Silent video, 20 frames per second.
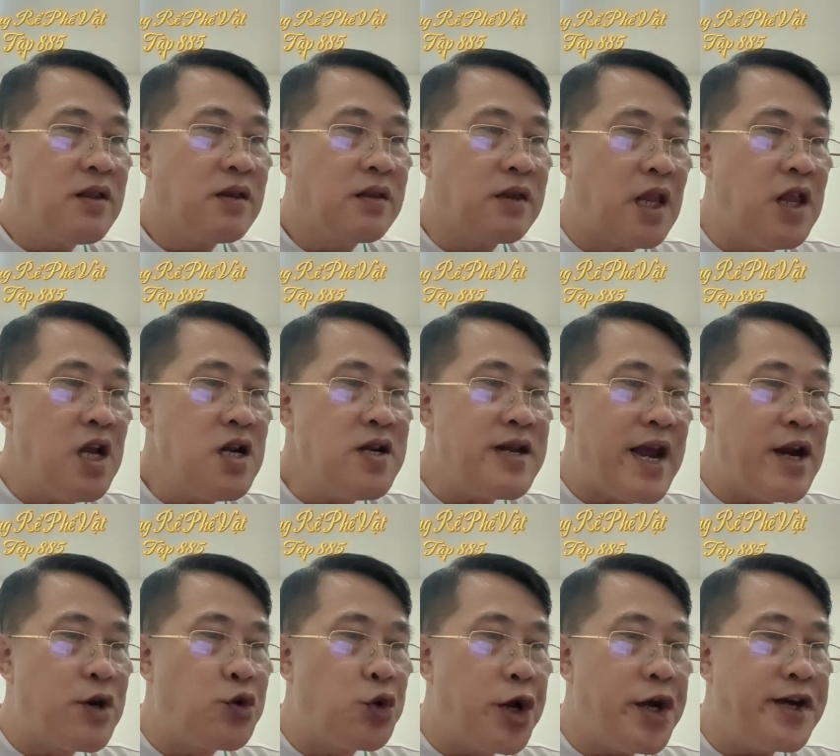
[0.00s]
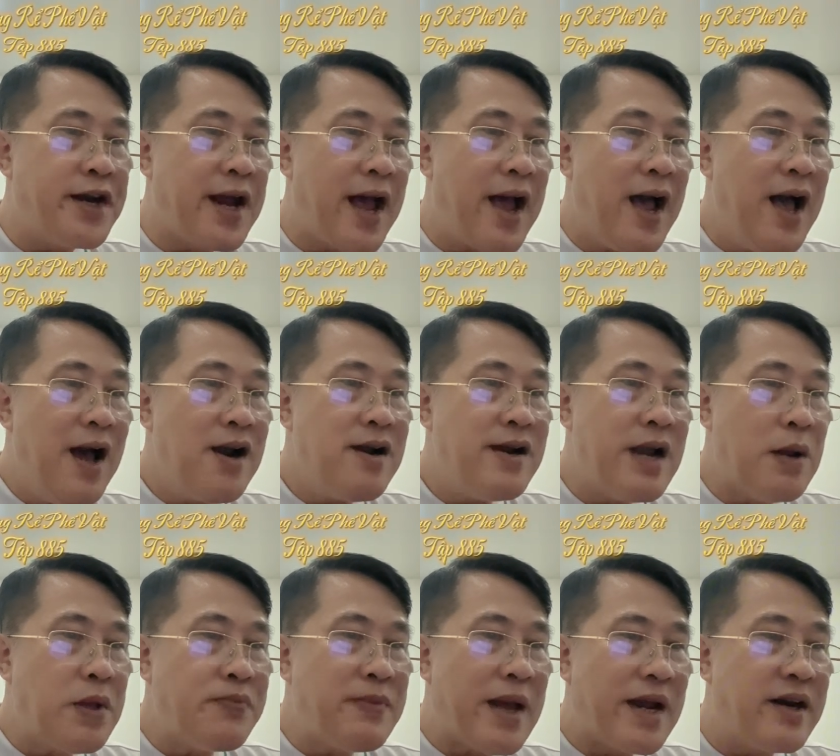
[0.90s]
Tin tức này truyền ra làm
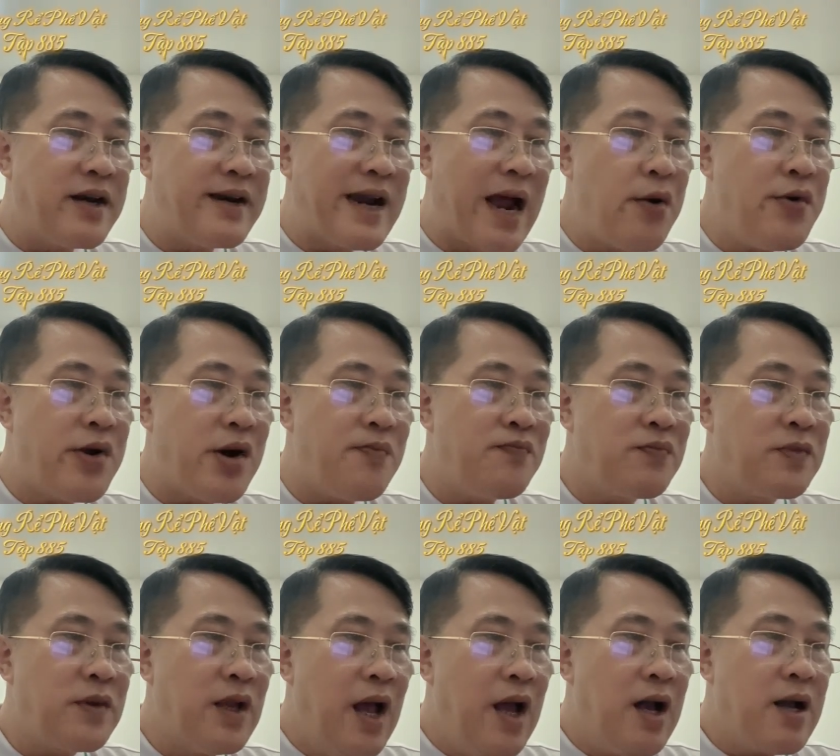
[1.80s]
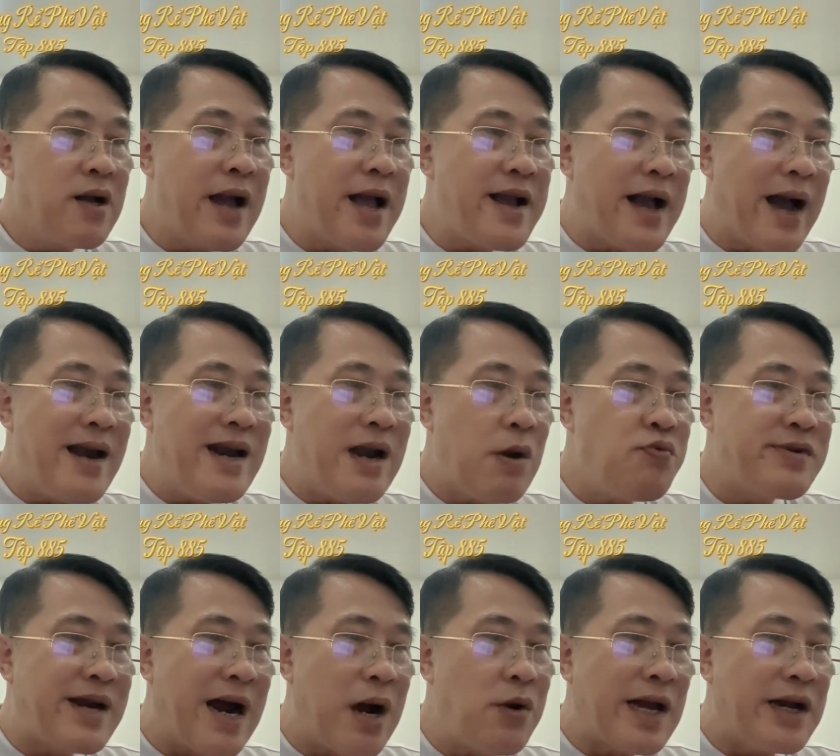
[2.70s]
cho thành náo động. Ngay cả Long
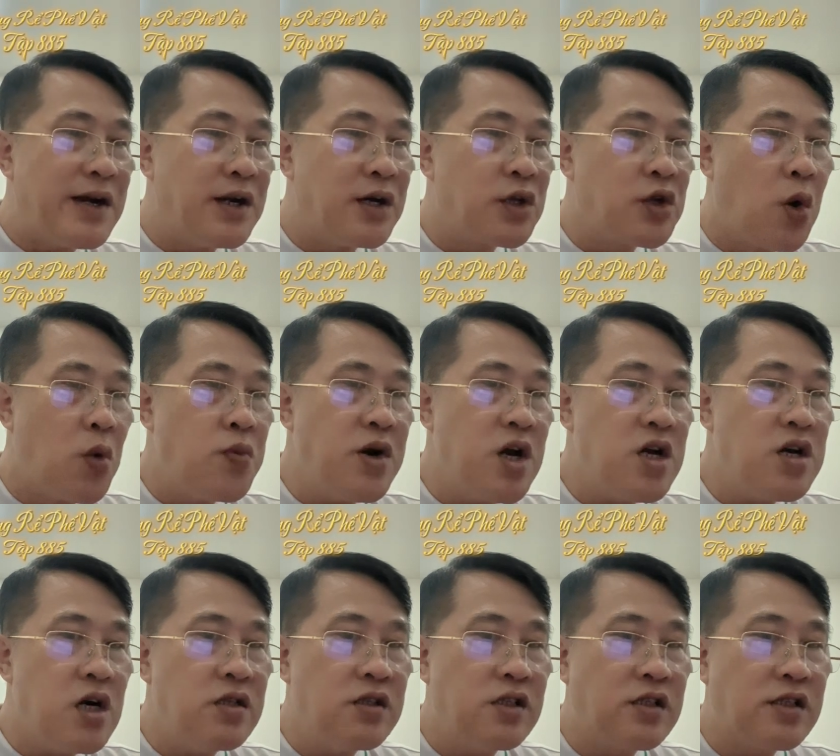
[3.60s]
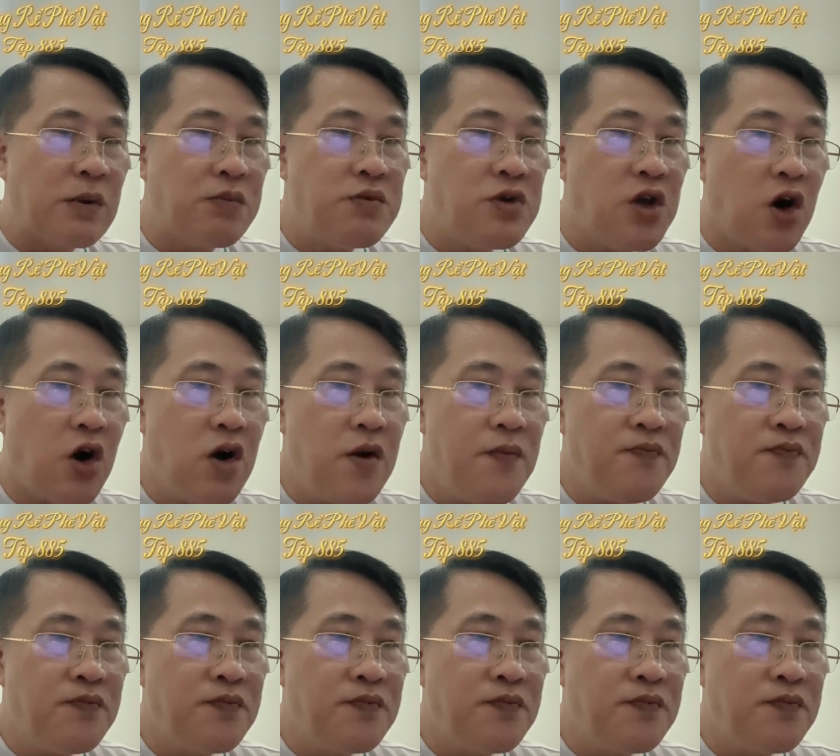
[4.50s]
Trảo Thành cũng nổi cơn sóng gió.